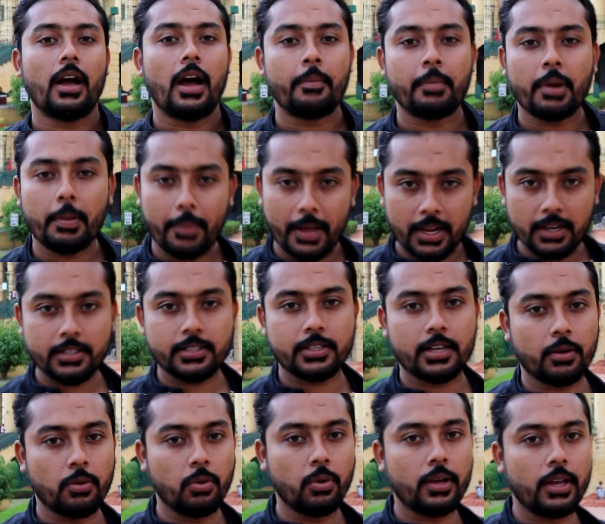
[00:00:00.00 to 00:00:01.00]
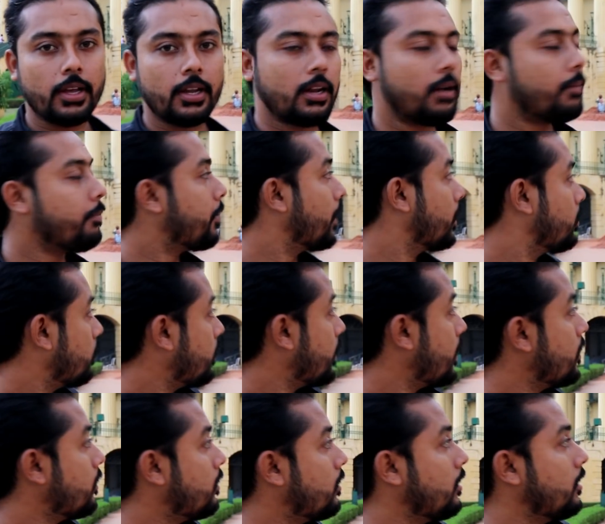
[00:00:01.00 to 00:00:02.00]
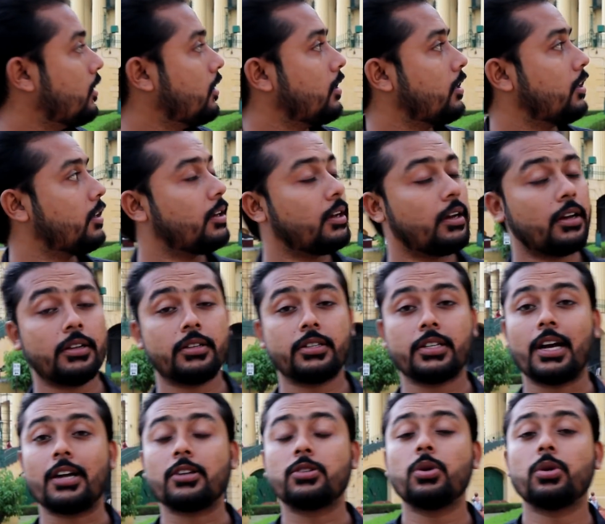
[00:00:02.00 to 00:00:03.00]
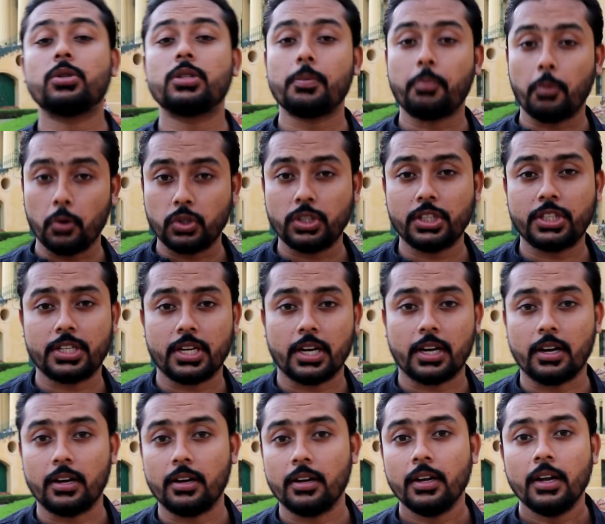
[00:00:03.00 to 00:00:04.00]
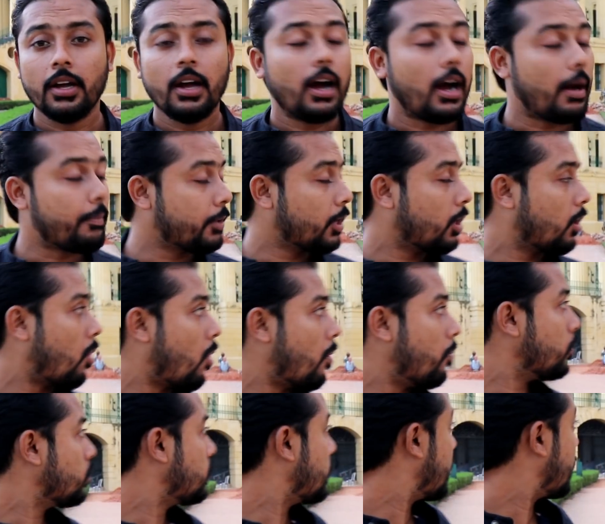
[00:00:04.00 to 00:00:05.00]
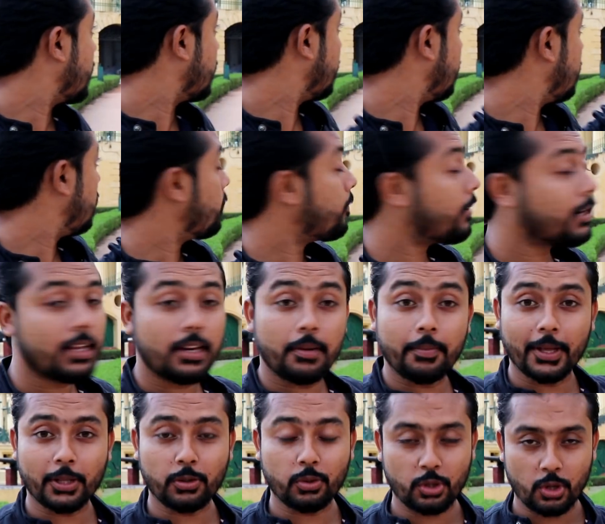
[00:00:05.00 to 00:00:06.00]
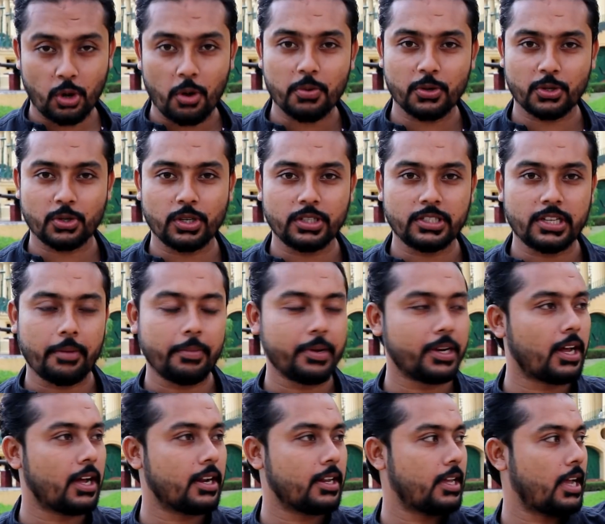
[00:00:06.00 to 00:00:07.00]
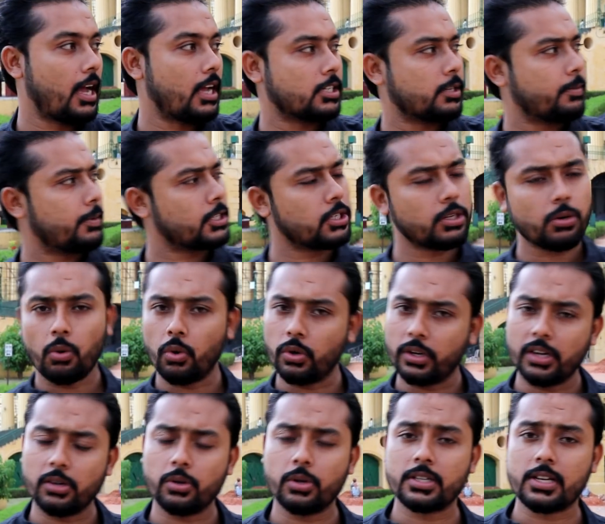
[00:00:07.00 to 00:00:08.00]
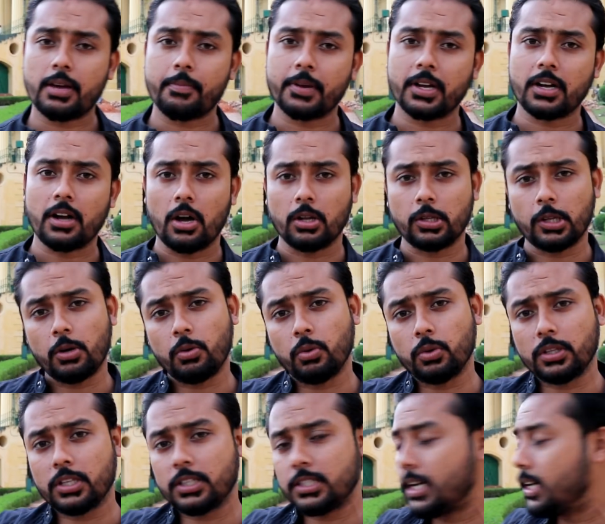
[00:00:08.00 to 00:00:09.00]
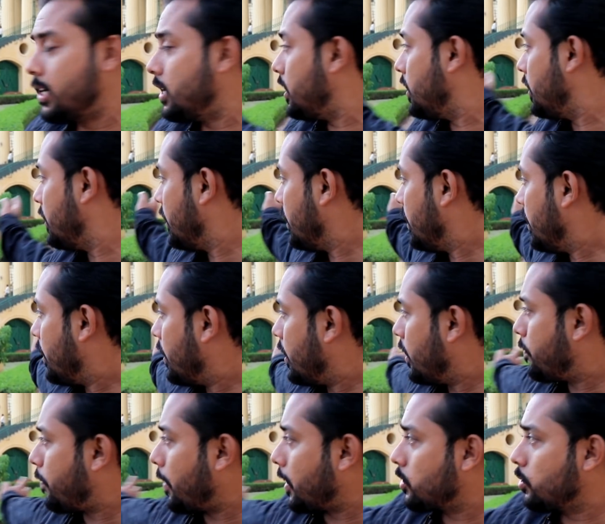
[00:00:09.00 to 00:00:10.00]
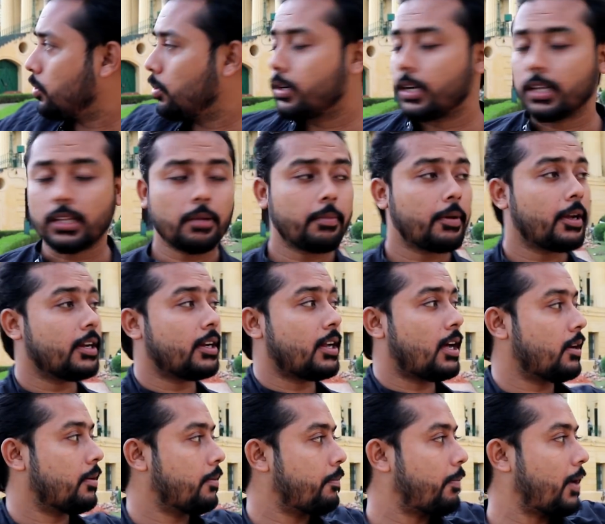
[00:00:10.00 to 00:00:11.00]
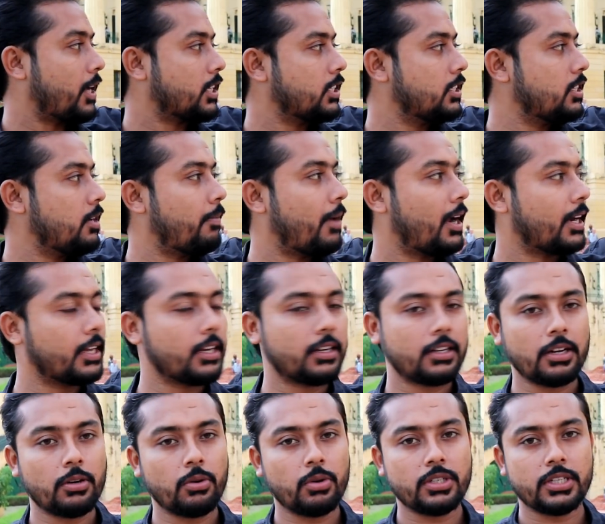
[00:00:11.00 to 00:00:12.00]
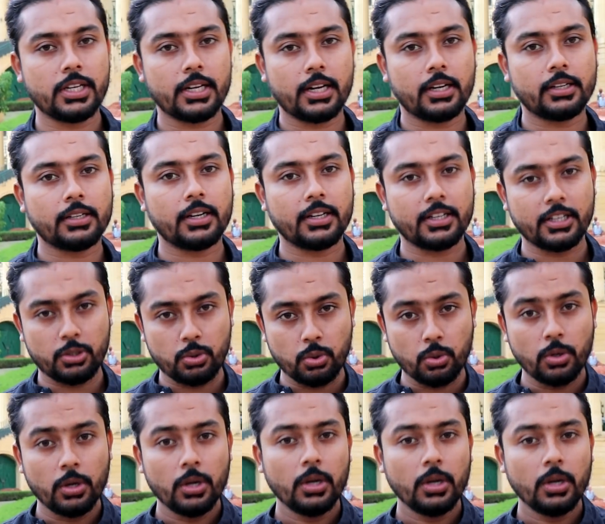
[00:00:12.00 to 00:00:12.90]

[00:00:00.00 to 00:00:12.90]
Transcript: আমরা প্যালেসটা ঘুরে এলাম ভেতরে এন্ট্রি চার্জ হচ্ছে পঁচিশ টাকা আপনারা অবশ্যই এখানটা এলে পারে এর ভেতরটা অবশ্যই যাবেন আর এই আশেপাশে হোটেল রয়েছে আপনার খাওয়া দাওয়া করতে চাইলে এর পাশেও খেতে পারেন আর পাশে যে মার্কেটটা রয়েছে এখানকার কিছু